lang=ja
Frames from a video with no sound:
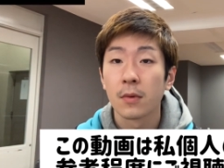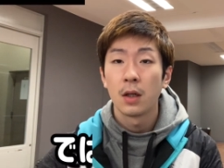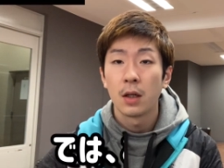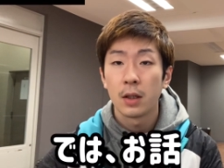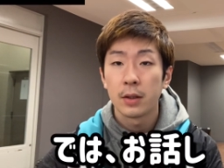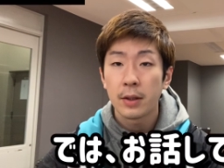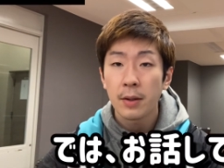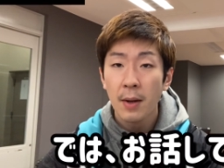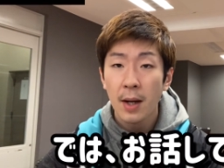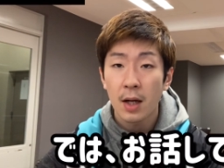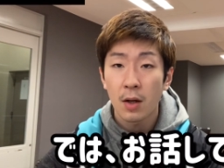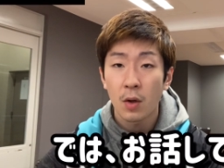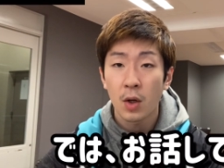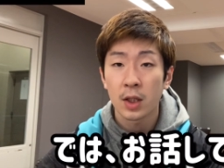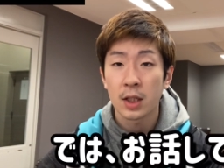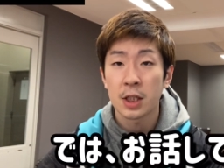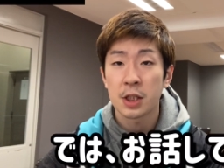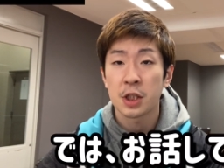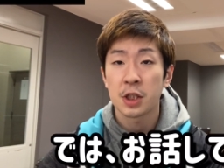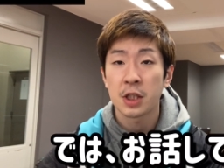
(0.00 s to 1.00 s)
ではお
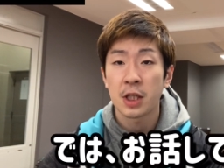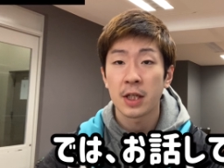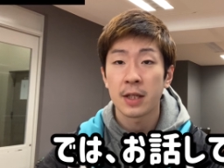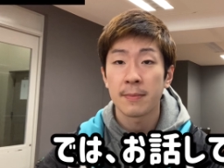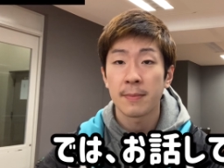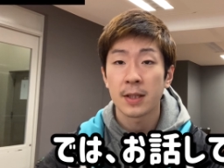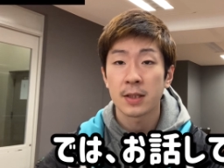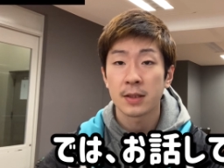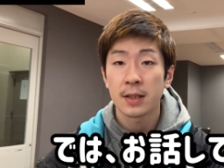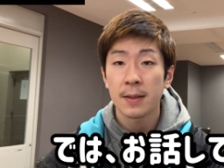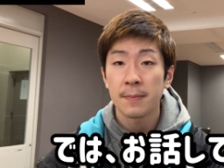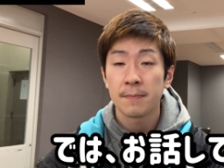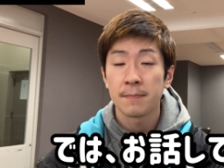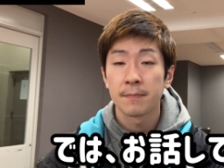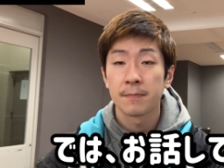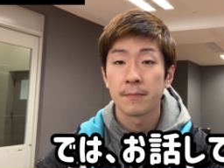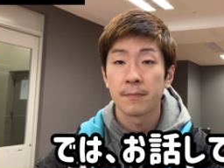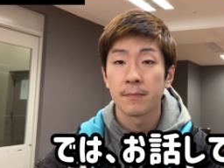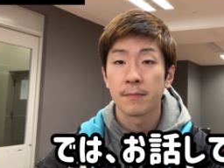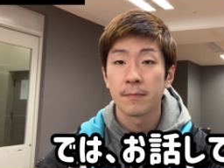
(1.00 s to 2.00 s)
話ししていきますね、
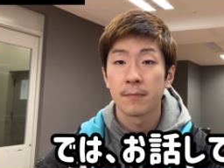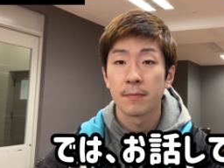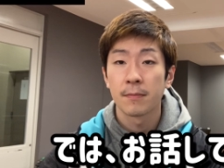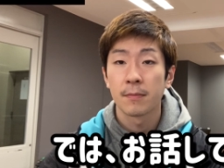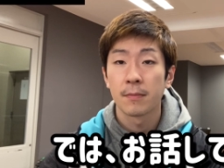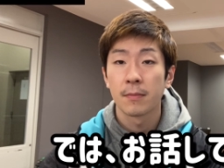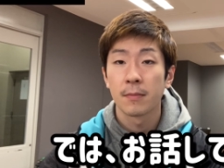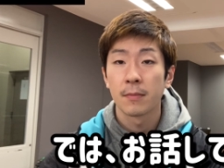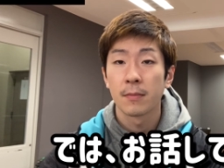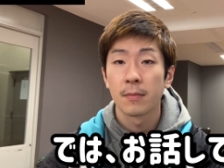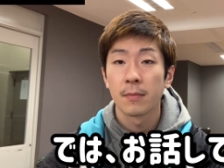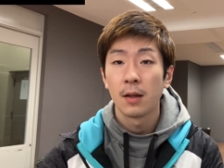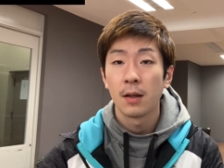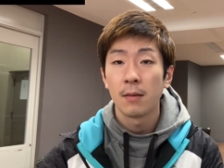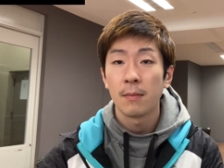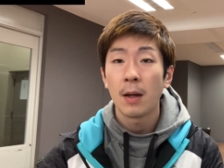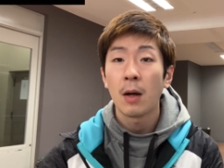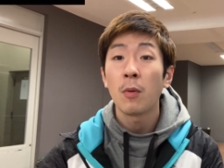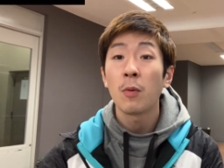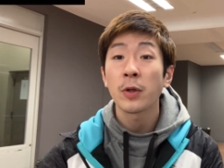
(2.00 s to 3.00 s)

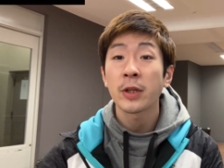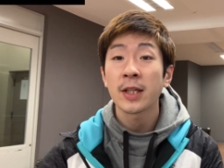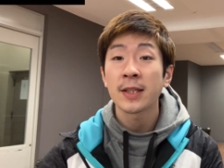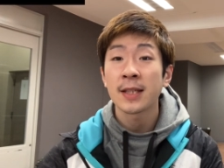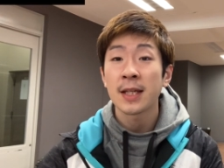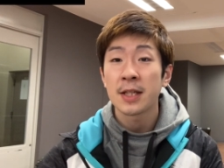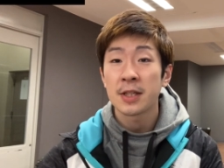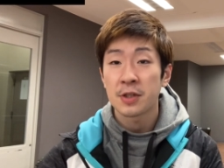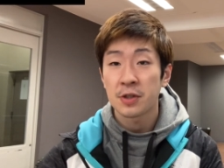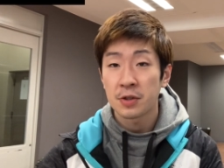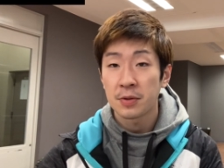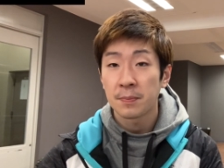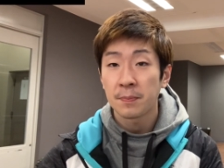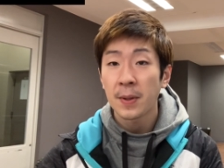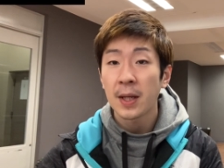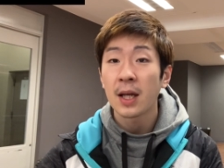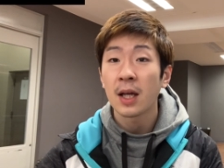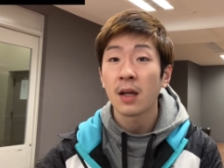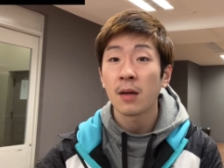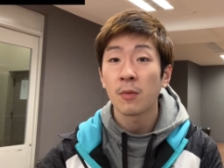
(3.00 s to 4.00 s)
まあ、表選手
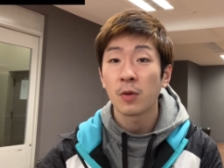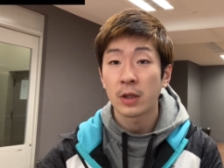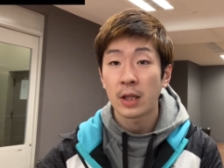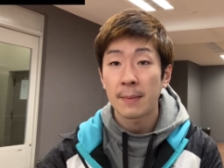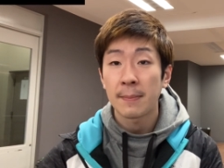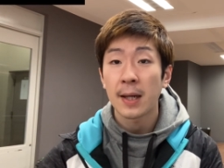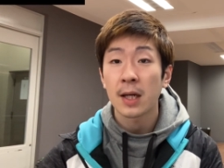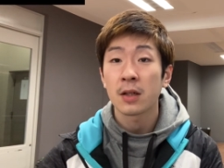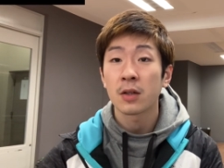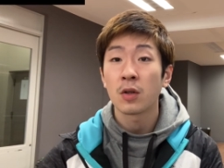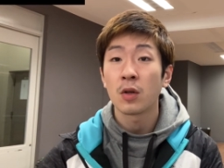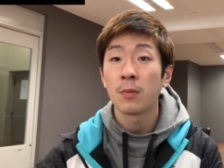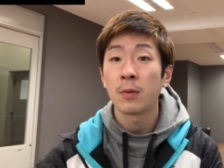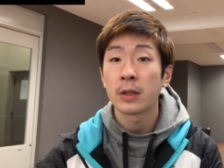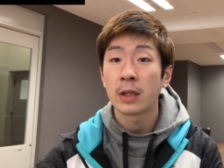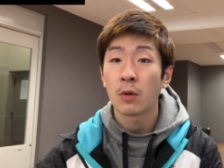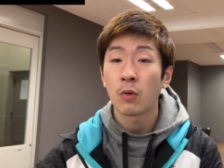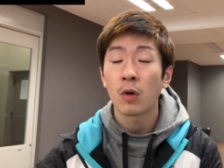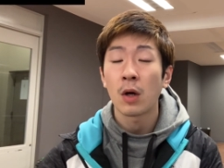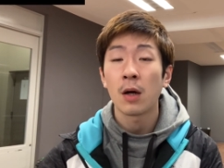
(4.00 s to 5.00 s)
ペン表バック
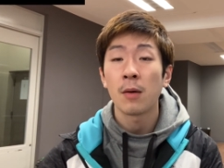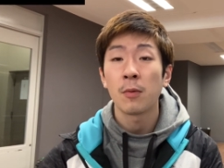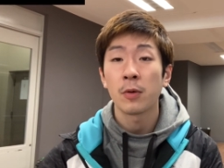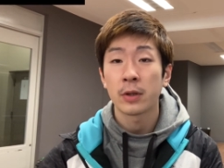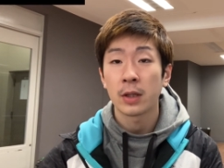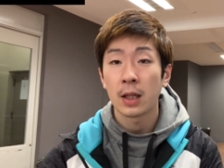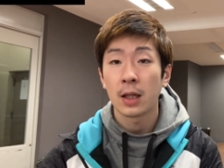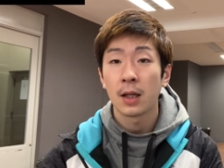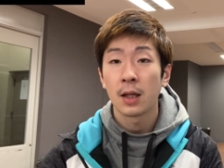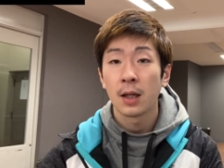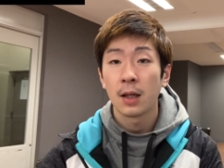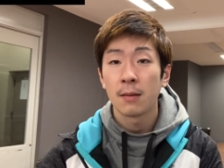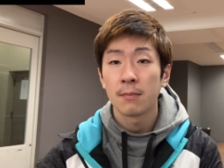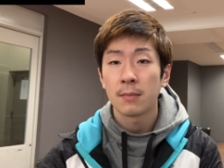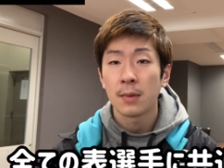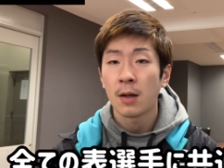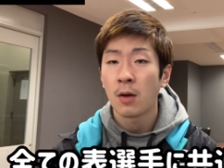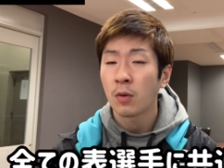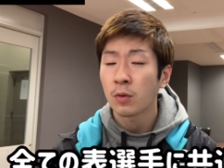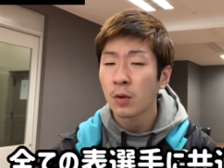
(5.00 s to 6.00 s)
表フォア表
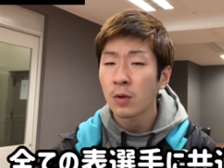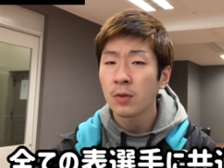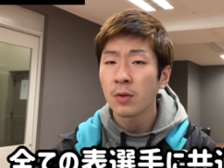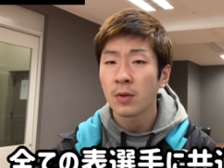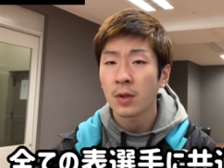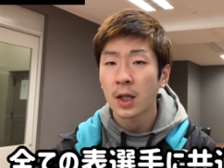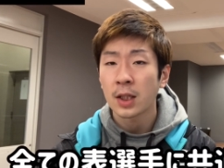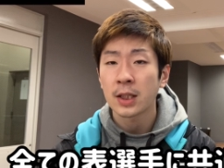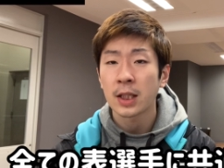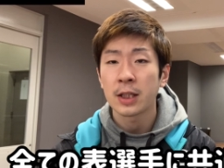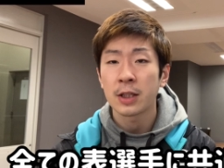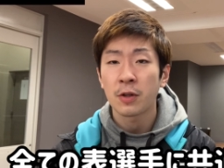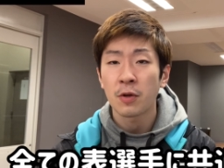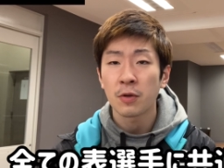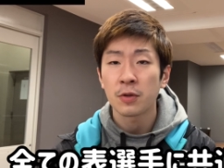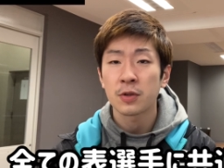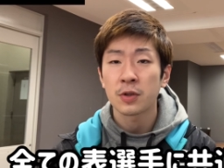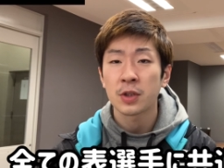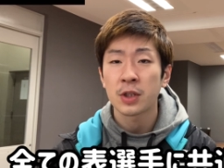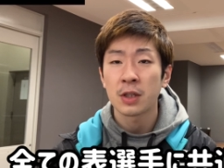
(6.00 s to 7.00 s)
まあほとんどの方に
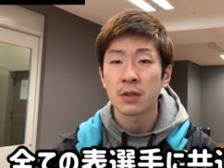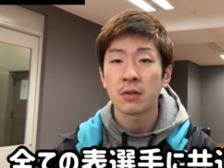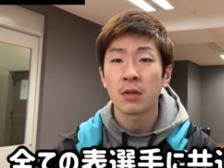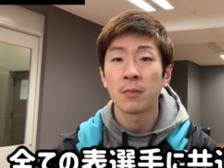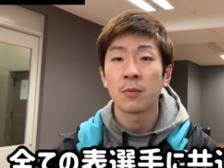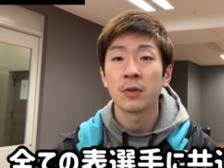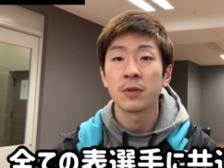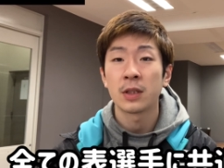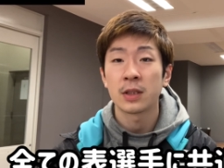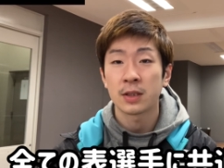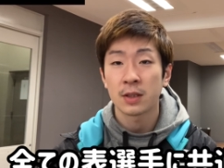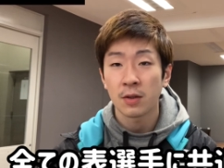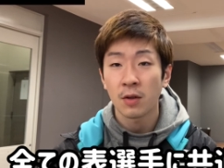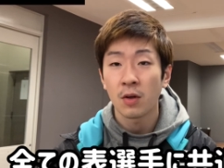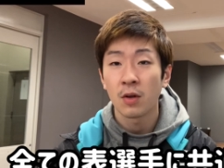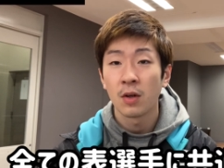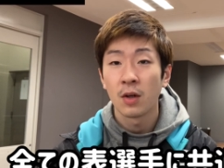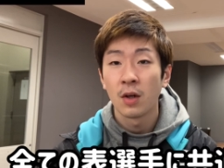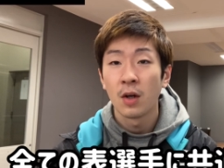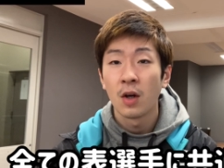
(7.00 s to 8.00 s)
共通してると思うんですけ
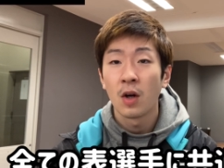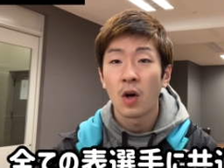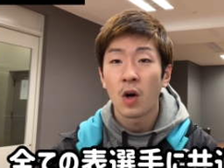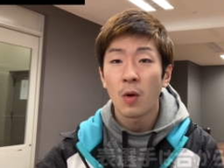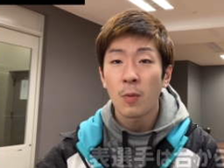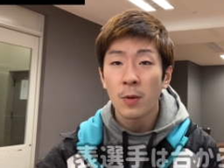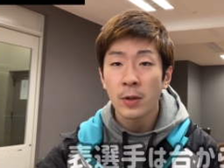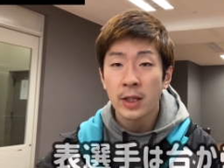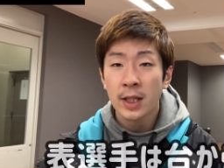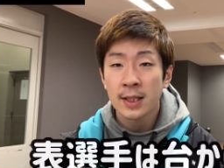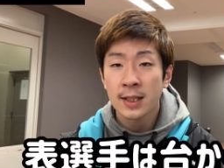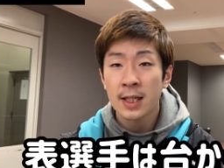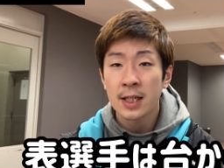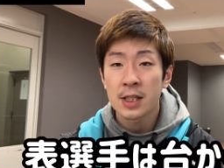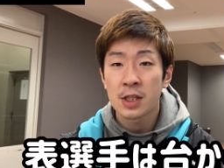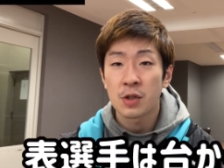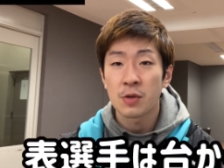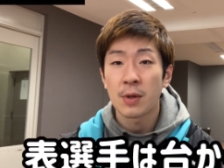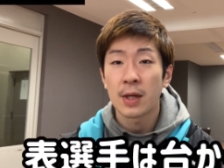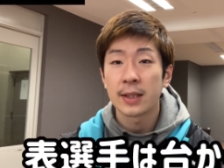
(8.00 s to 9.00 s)
ど表
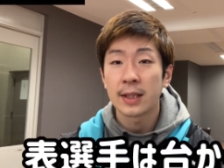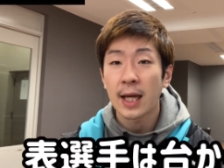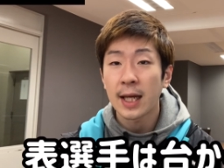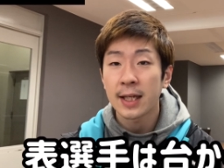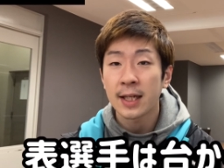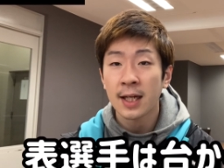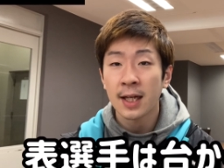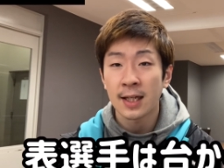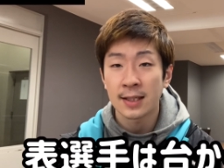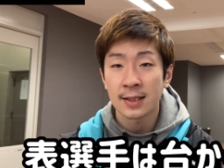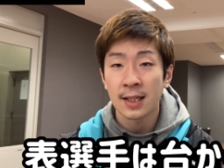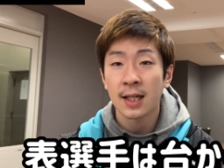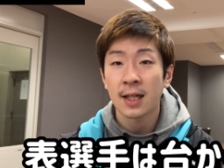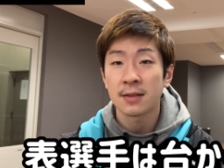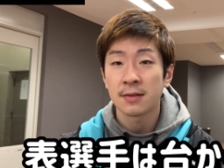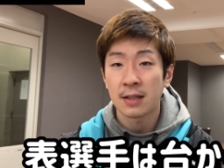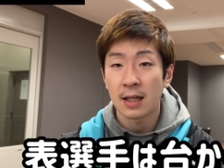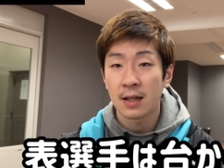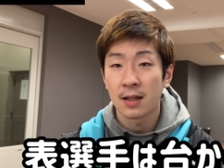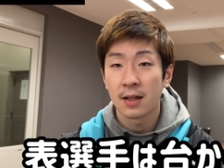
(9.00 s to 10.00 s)
選手は台から下がるな